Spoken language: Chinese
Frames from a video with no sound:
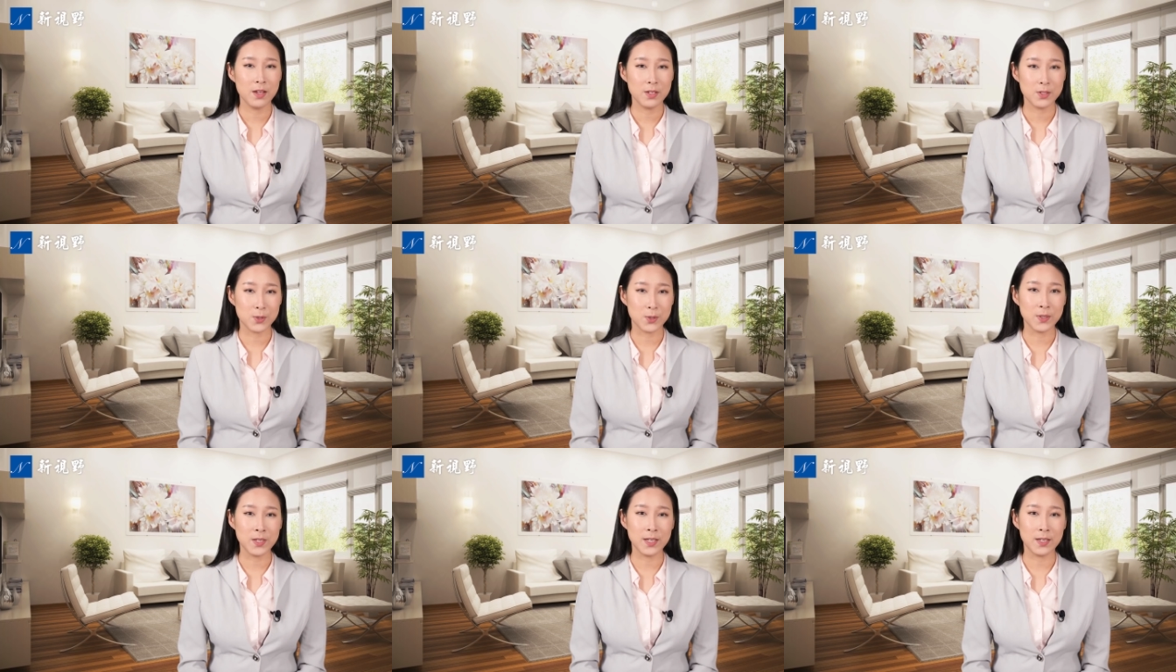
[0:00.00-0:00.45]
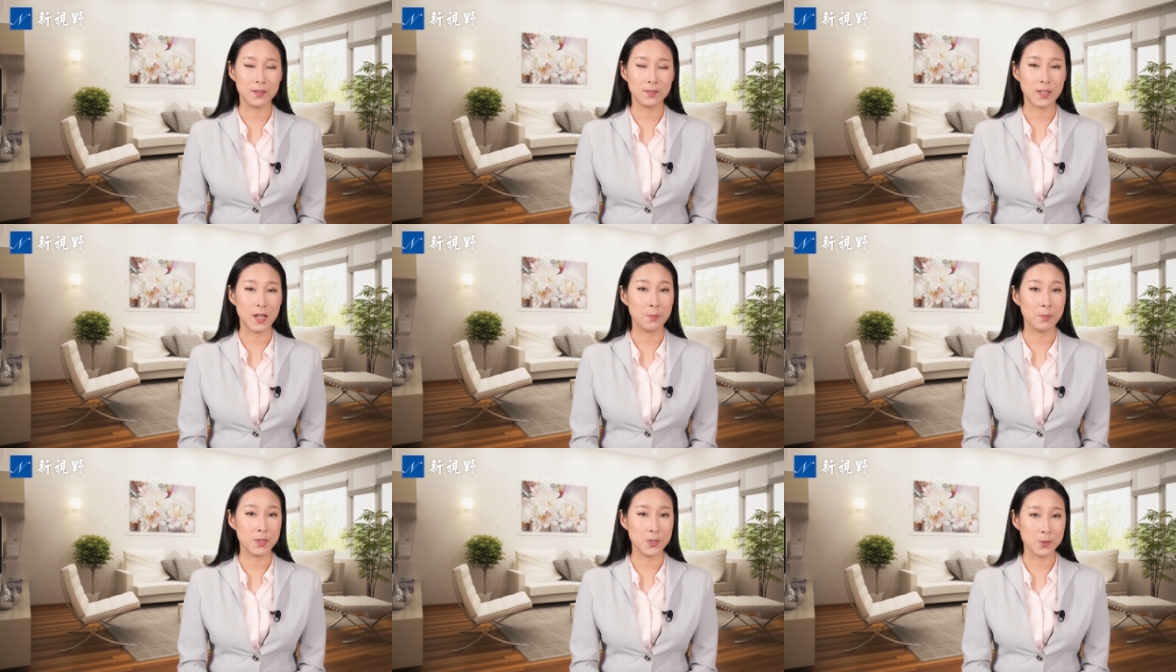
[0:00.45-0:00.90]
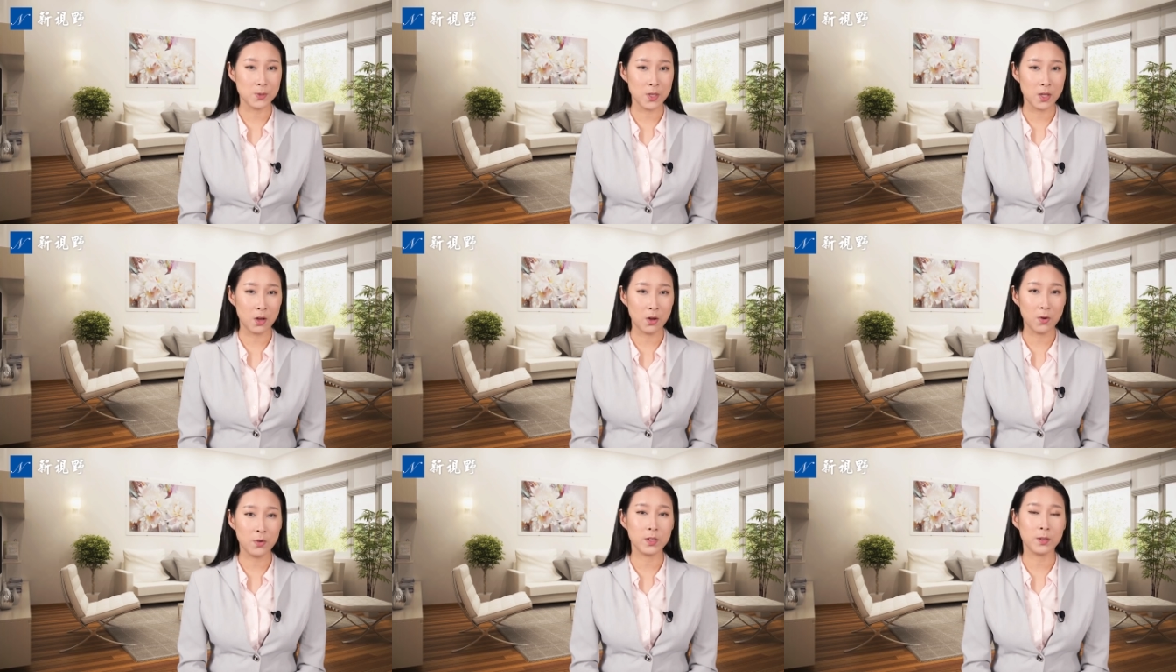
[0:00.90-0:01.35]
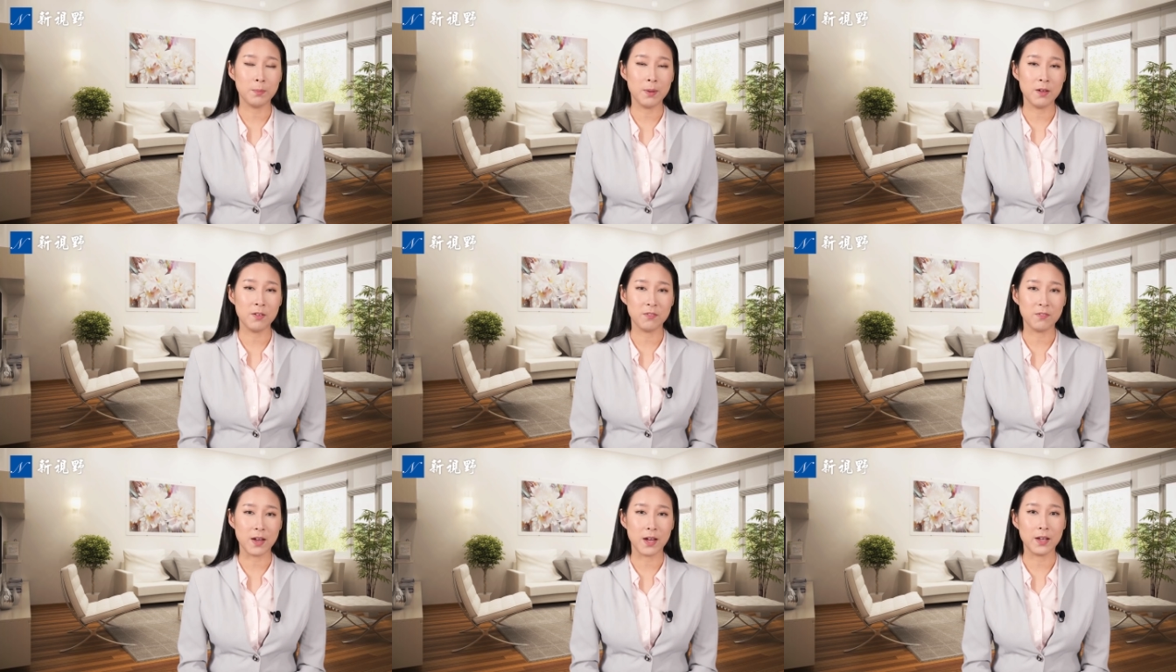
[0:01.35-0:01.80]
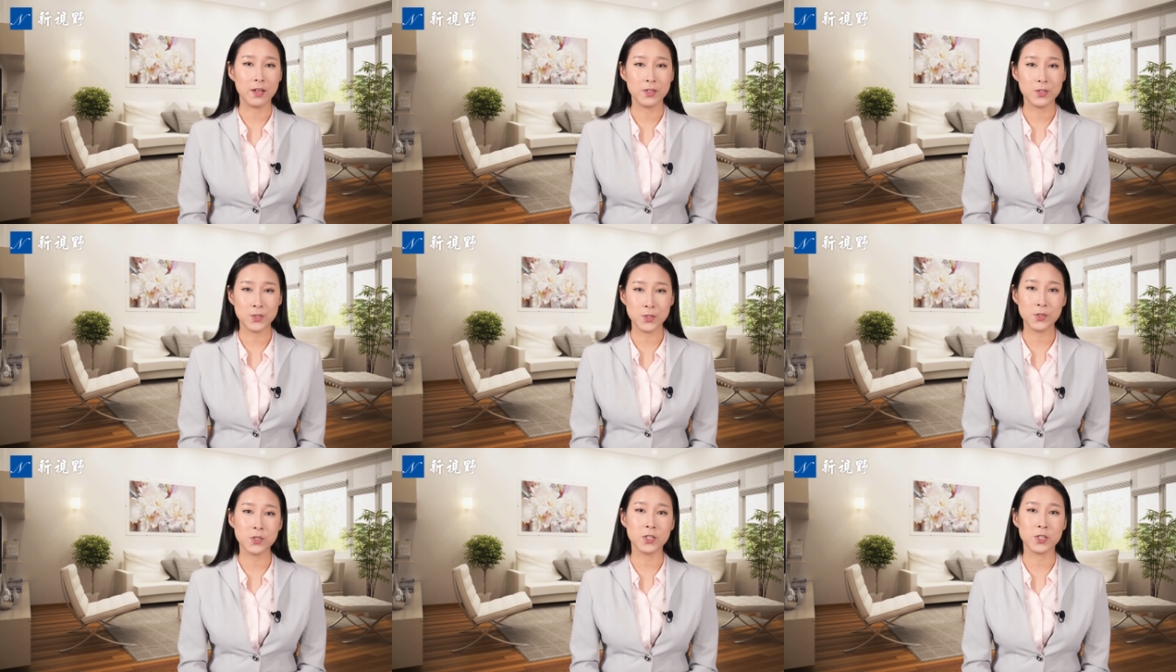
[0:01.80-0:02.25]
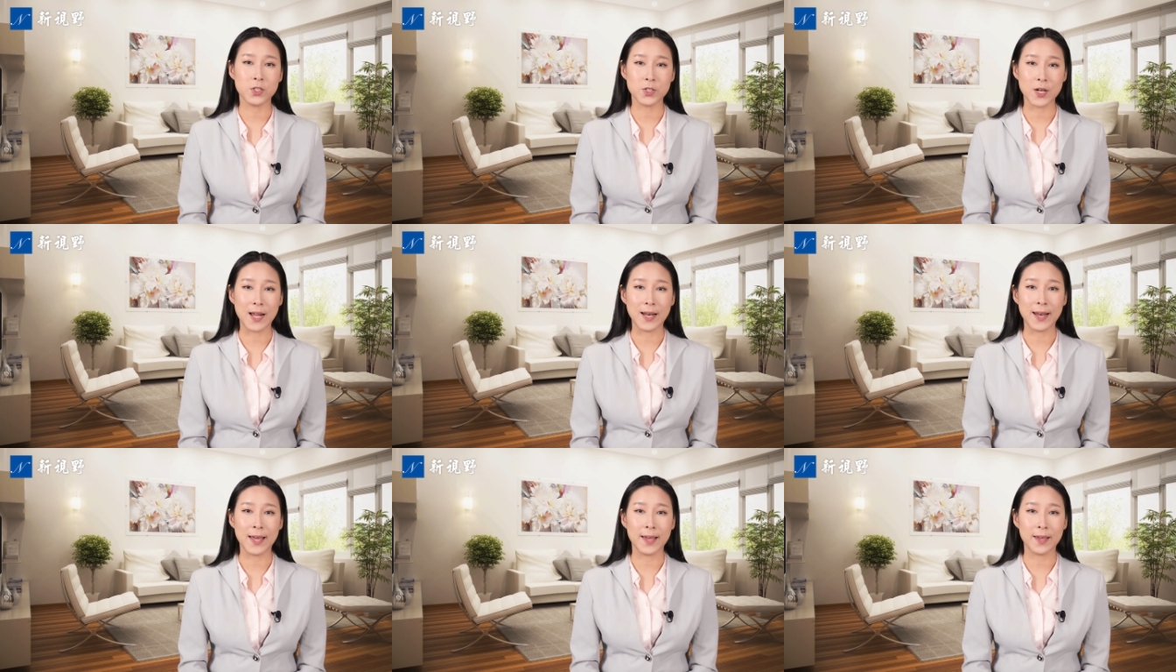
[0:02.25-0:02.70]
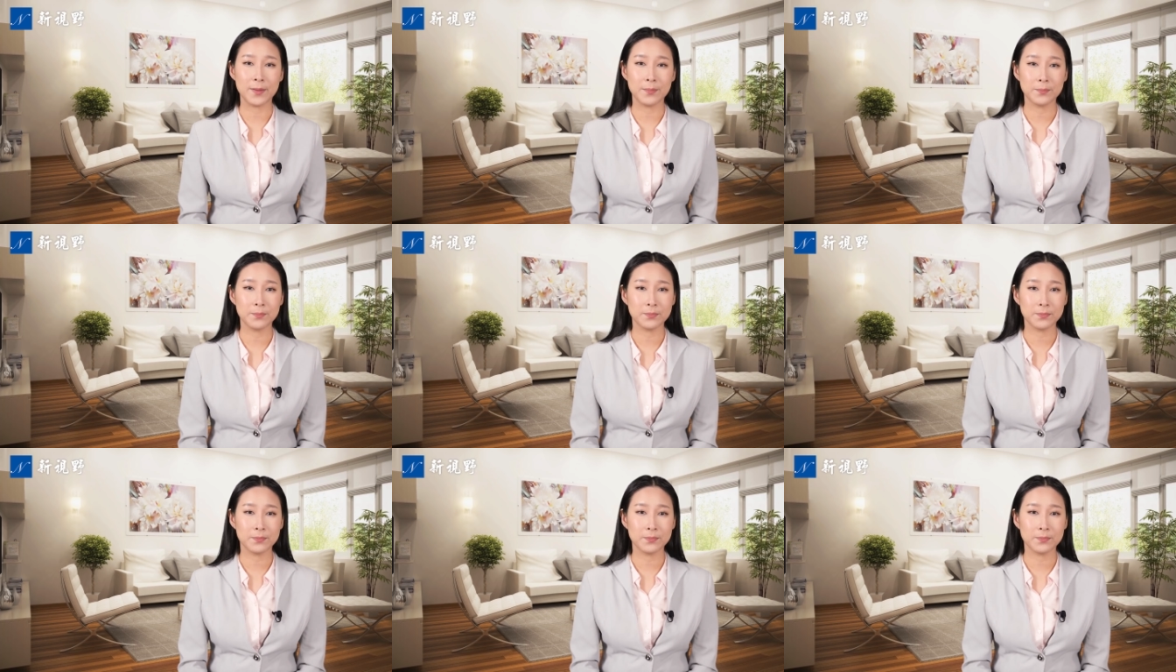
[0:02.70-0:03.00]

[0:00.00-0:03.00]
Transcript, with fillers: 所以他们最后的办法就是耍赖。